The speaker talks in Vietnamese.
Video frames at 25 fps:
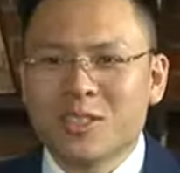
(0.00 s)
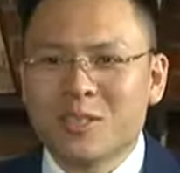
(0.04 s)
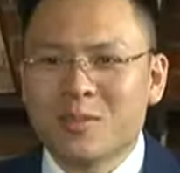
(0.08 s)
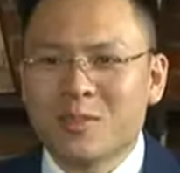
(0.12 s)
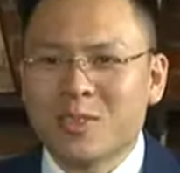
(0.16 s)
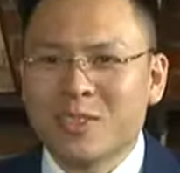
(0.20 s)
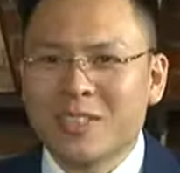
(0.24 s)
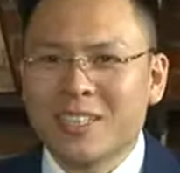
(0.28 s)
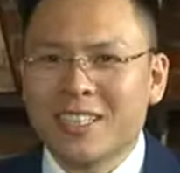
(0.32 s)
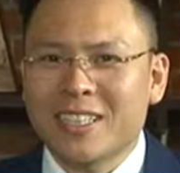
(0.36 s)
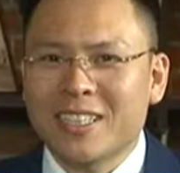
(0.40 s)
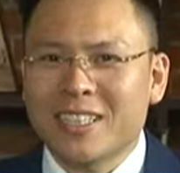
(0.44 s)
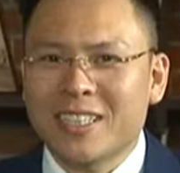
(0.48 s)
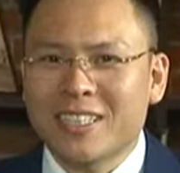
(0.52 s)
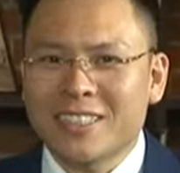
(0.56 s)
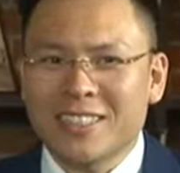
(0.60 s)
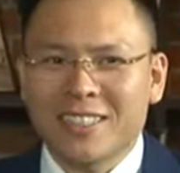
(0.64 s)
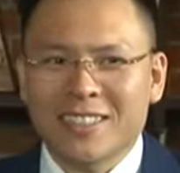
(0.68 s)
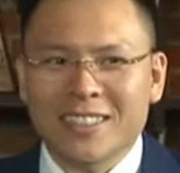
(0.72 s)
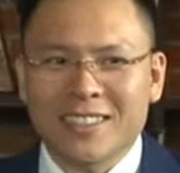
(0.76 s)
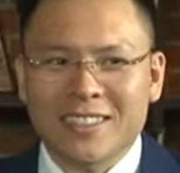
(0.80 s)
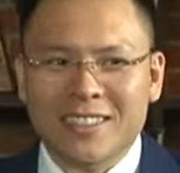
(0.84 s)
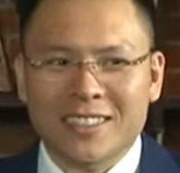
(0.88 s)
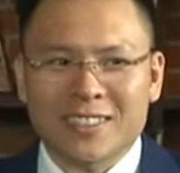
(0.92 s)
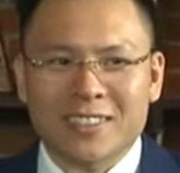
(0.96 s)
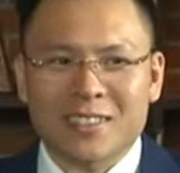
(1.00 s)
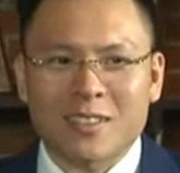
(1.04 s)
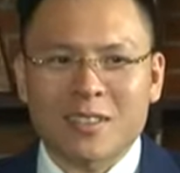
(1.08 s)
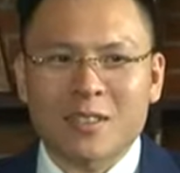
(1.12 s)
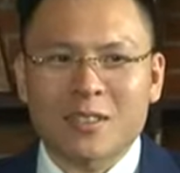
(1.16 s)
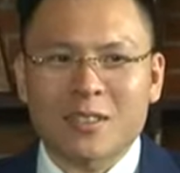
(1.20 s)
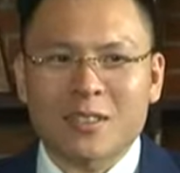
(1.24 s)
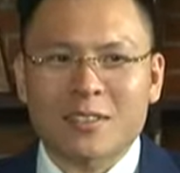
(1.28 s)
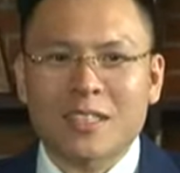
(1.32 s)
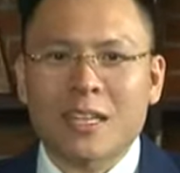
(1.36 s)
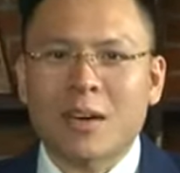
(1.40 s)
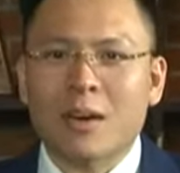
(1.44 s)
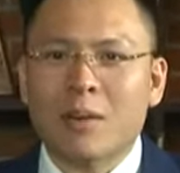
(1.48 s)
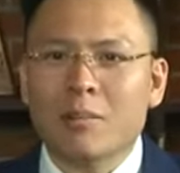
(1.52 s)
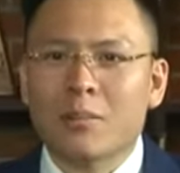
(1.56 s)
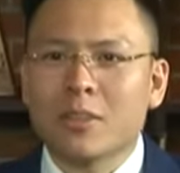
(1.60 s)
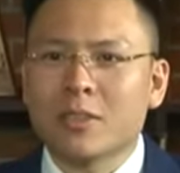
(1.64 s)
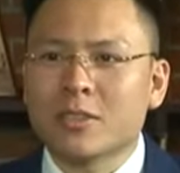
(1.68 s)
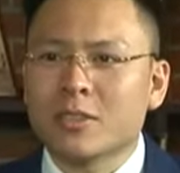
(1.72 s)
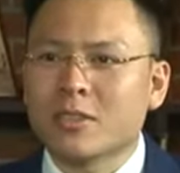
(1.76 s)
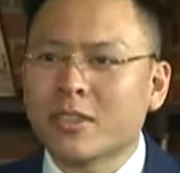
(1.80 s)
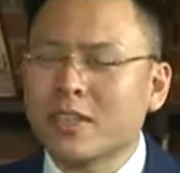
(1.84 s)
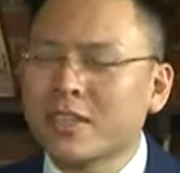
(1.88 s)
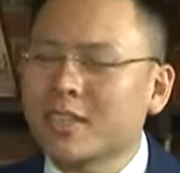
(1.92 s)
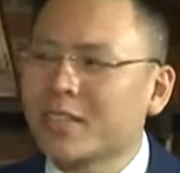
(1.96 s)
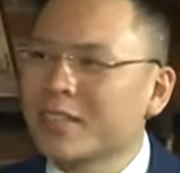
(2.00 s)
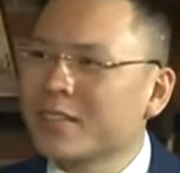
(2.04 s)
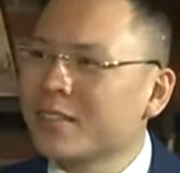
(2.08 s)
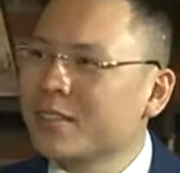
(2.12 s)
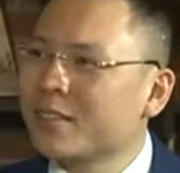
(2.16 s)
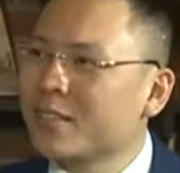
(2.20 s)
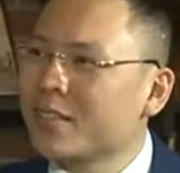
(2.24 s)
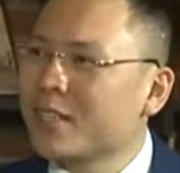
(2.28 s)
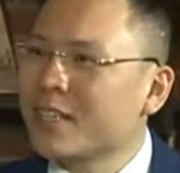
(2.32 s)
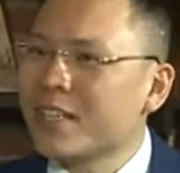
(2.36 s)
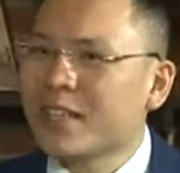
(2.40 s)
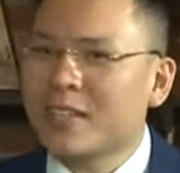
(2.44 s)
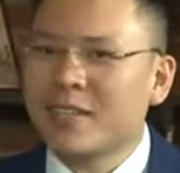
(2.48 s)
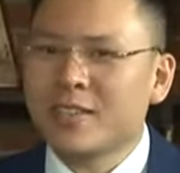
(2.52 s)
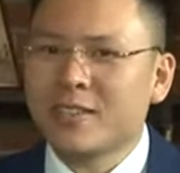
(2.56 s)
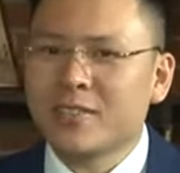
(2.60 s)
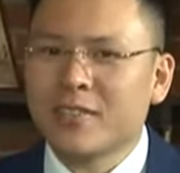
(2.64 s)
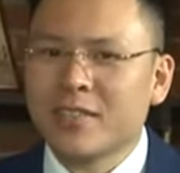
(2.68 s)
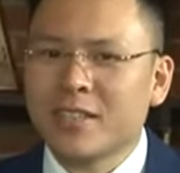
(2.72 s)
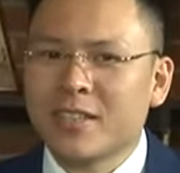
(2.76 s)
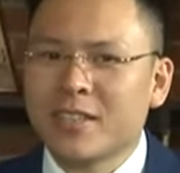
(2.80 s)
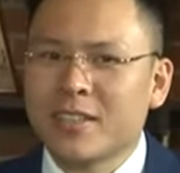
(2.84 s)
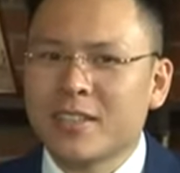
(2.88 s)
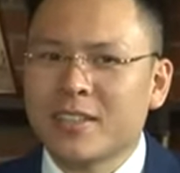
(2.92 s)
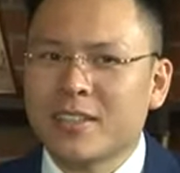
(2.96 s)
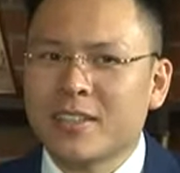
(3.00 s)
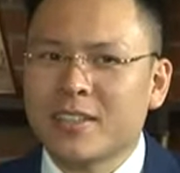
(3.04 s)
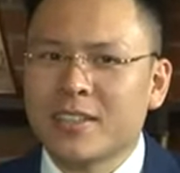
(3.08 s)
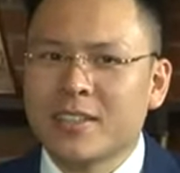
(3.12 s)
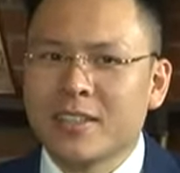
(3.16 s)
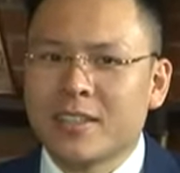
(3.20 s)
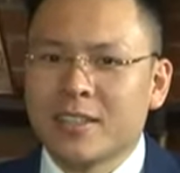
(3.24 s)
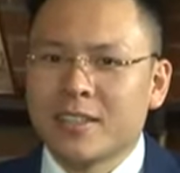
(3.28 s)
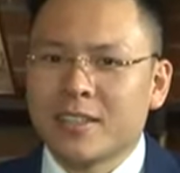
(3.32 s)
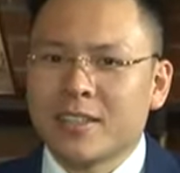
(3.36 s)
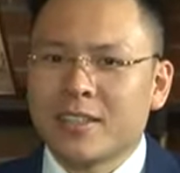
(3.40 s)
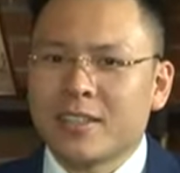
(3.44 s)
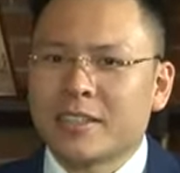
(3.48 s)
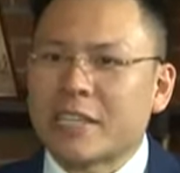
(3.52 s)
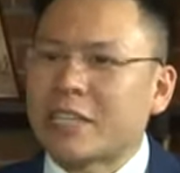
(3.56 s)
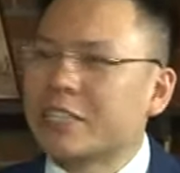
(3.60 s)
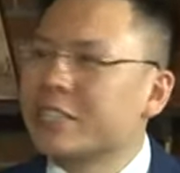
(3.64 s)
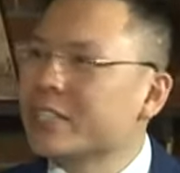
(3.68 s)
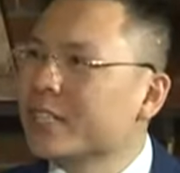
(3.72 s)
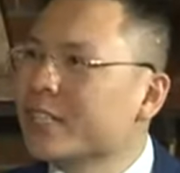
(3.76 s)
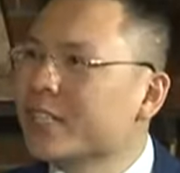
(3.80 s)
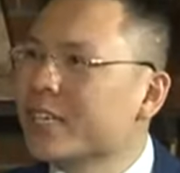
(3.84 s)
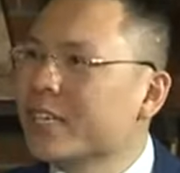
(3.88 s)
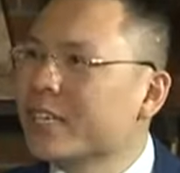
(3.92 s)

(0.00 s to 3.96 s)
chuyện 1 tỷ đấy thì có tạo áp lực cho anh khi vấn đề về tài chính